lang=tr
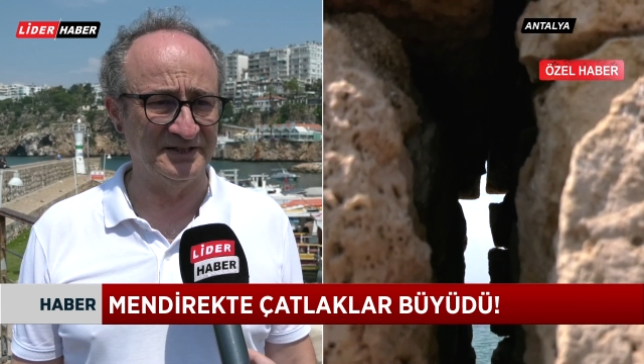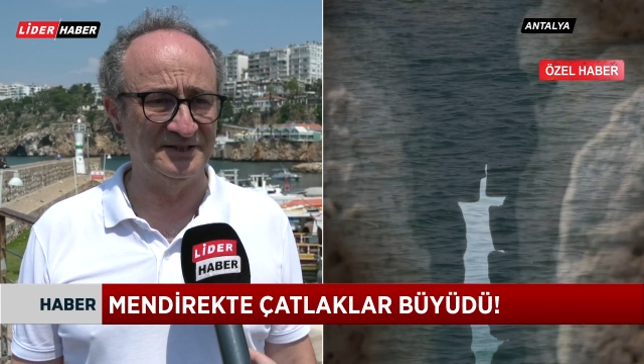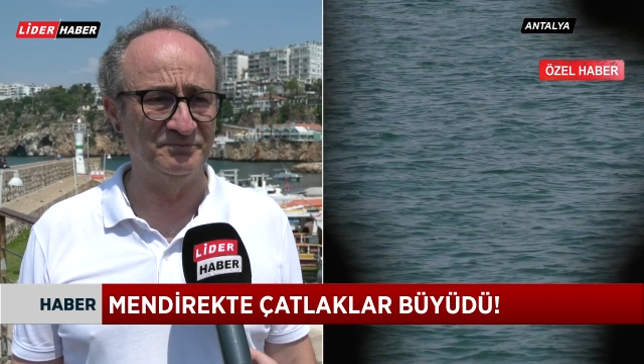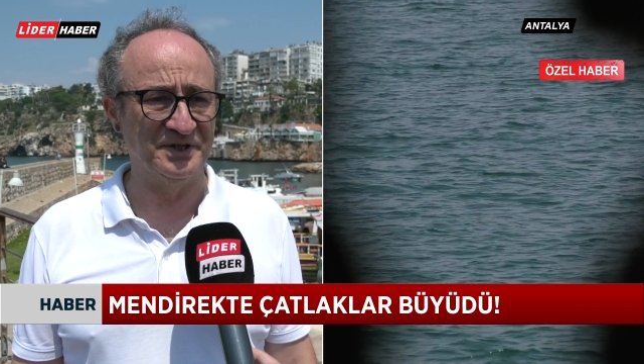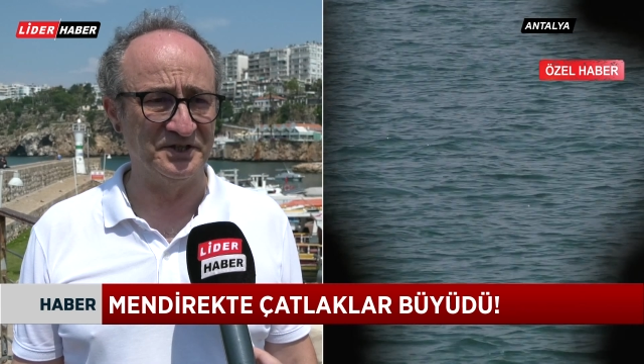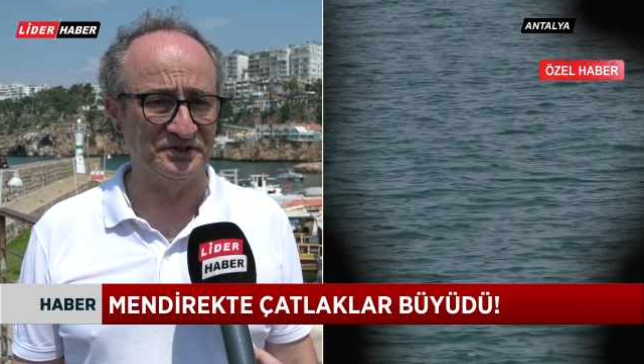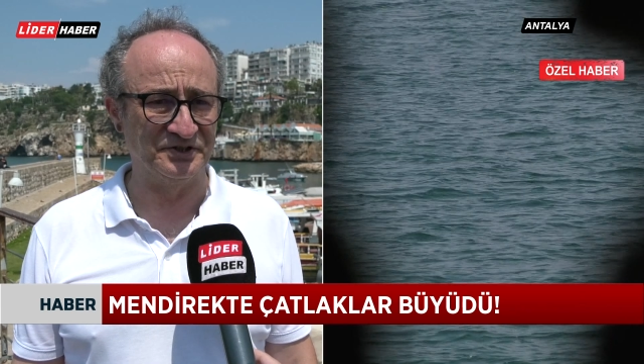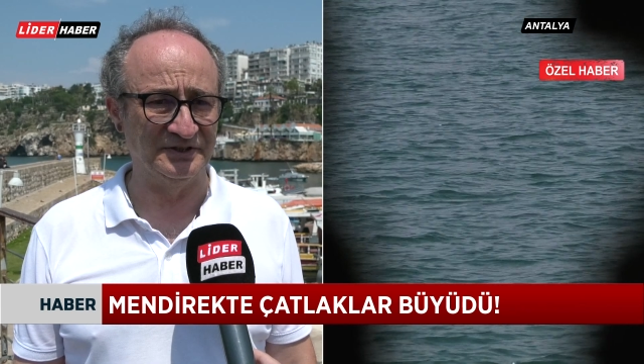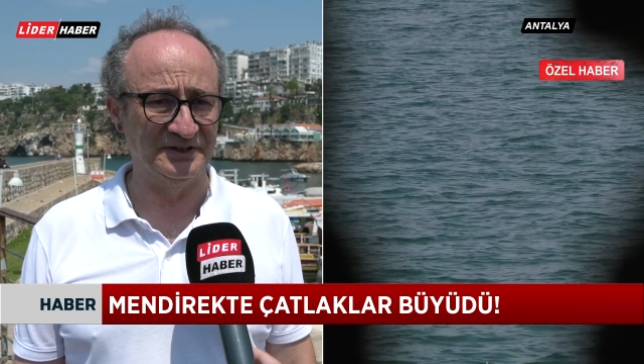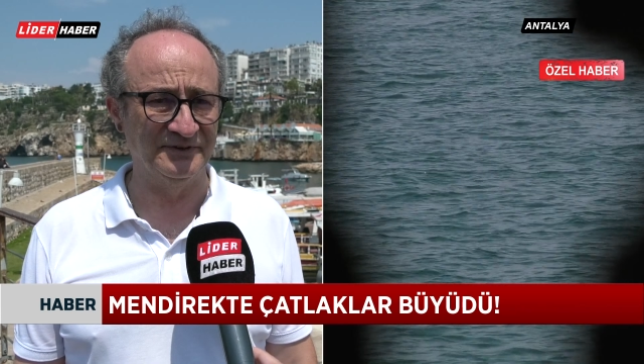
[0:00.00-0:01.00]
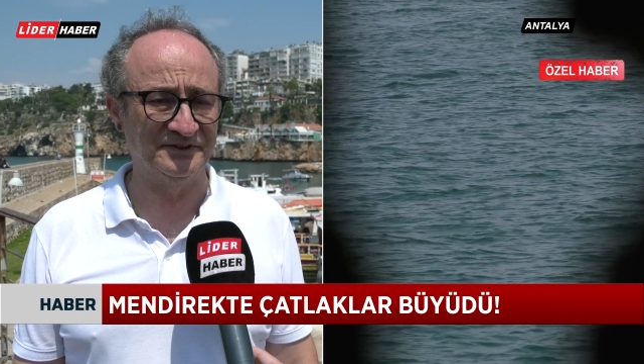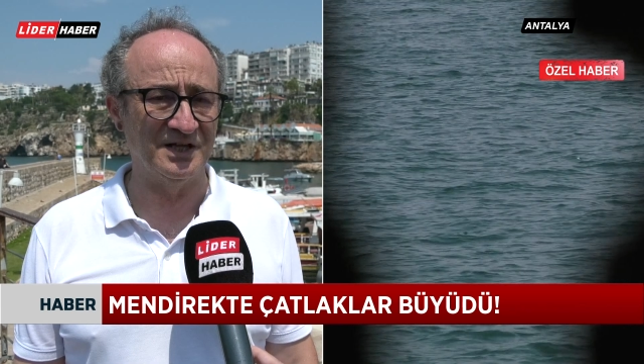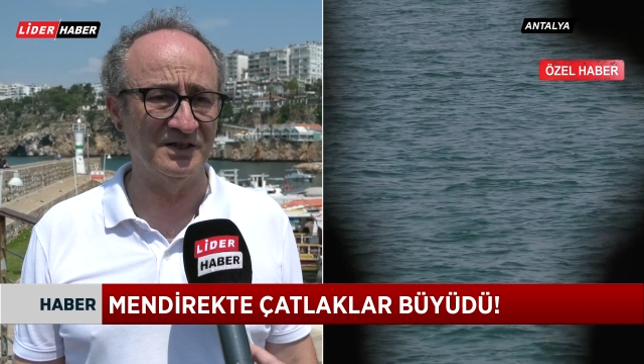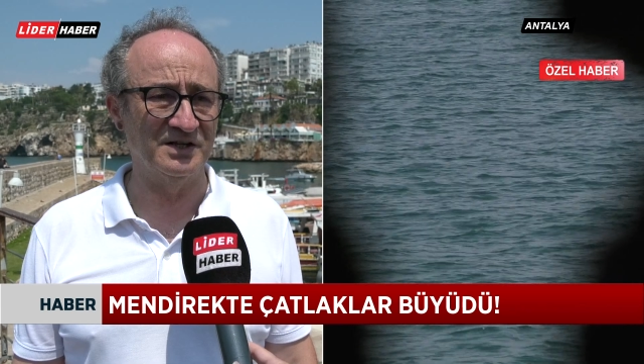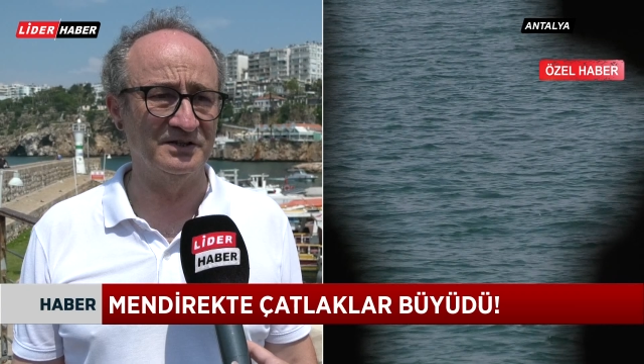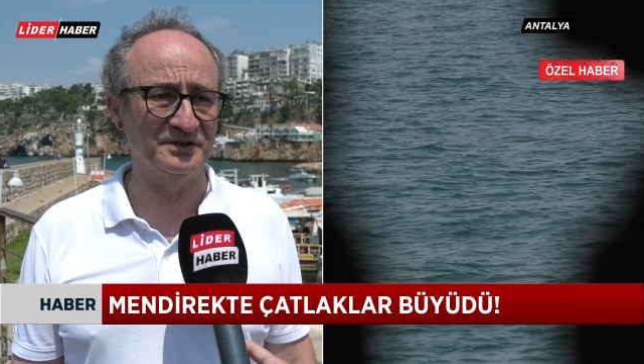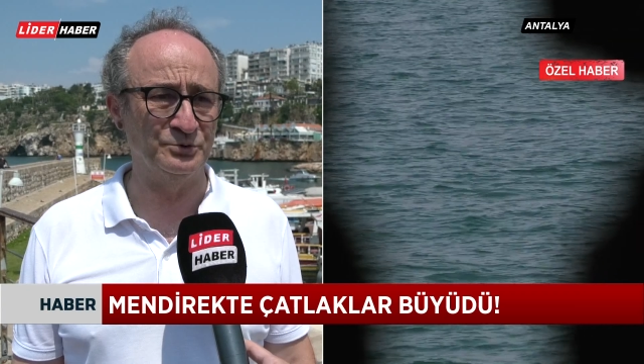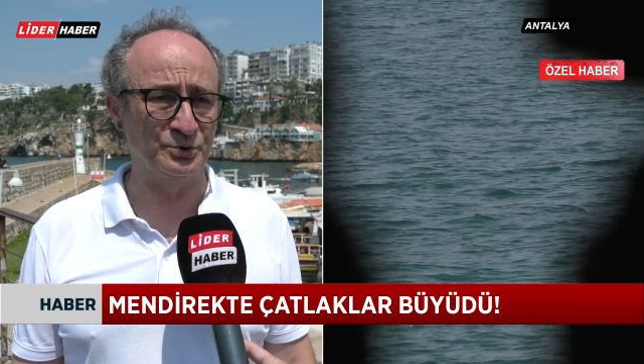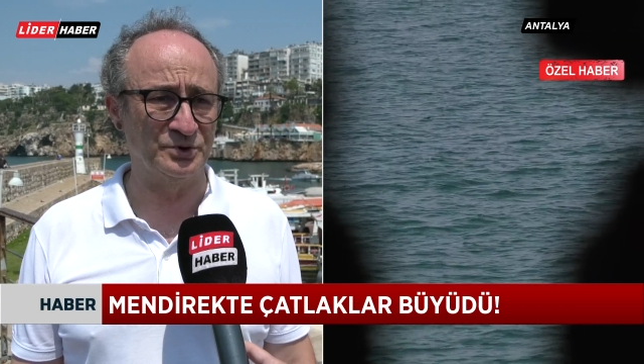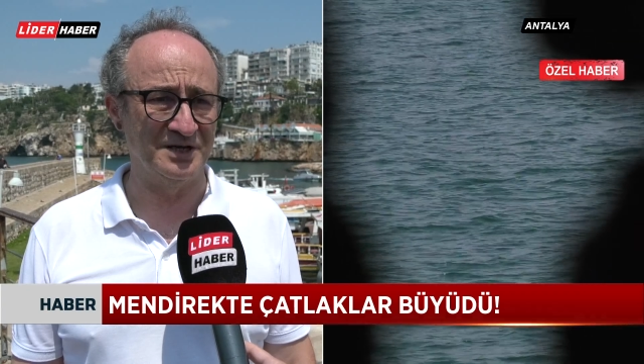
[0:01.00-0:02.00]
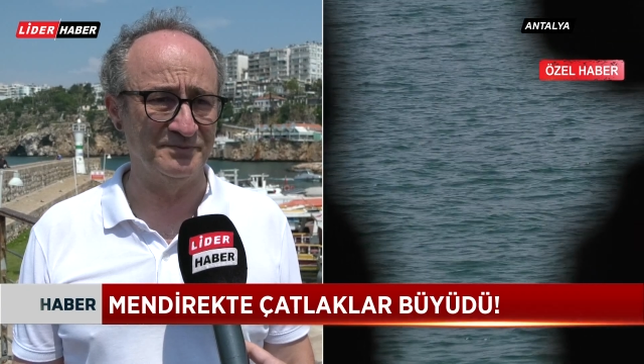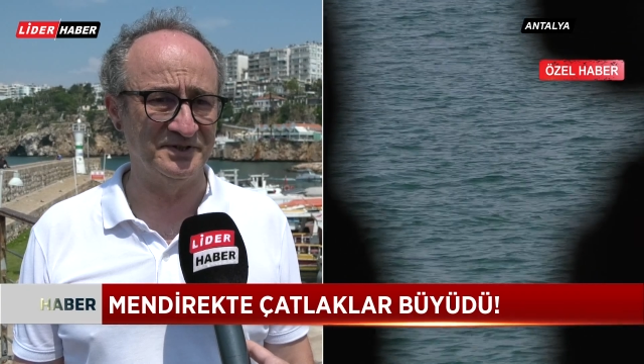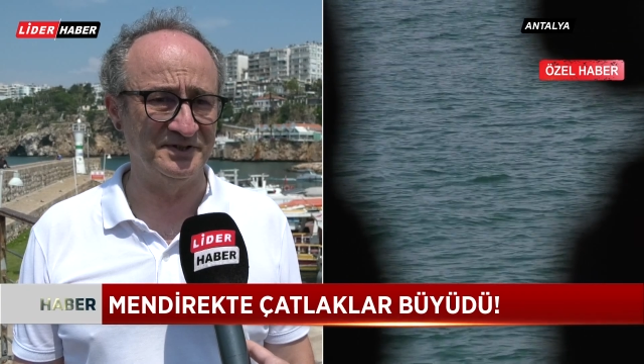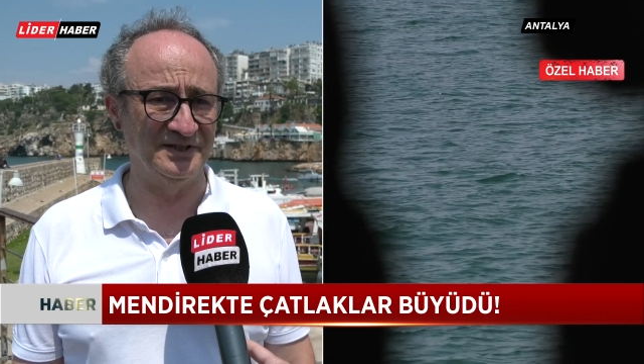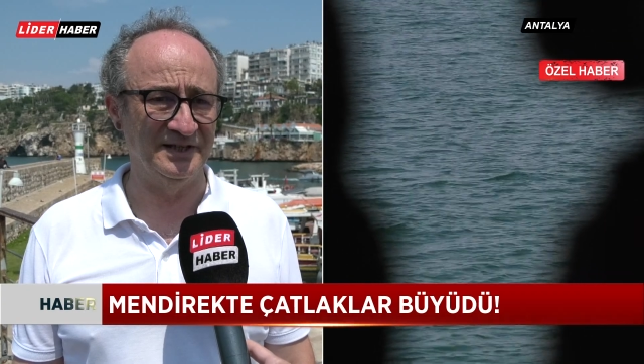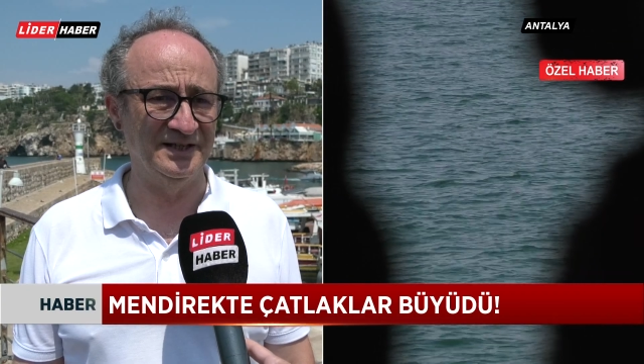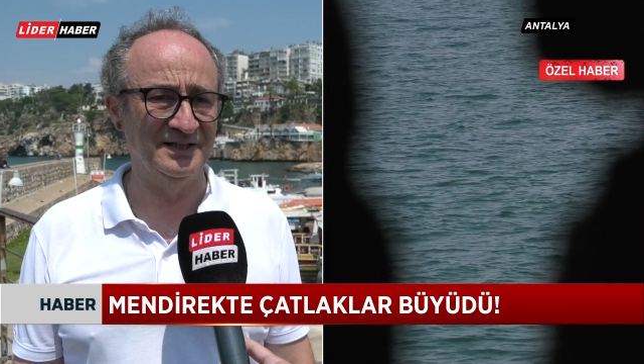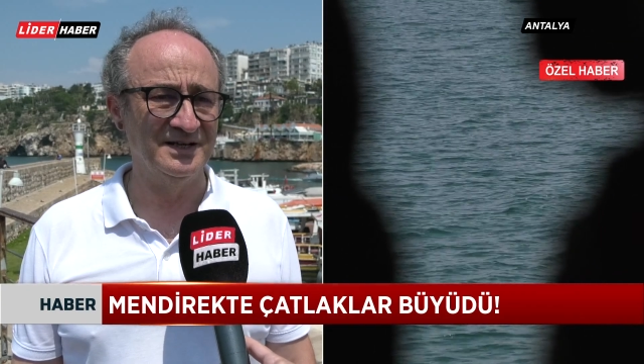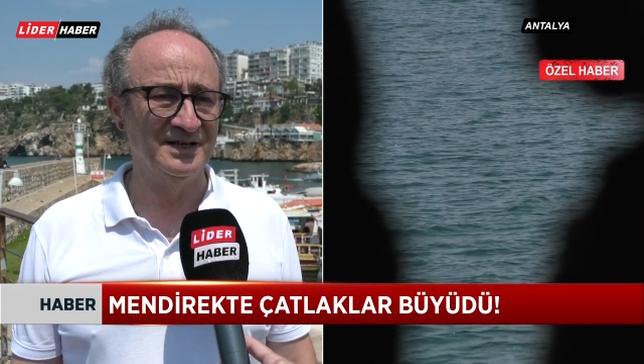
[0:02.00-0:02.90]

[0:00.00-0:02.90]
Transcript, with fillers: iklim değişikliği ve dalgaların yükselmesiyle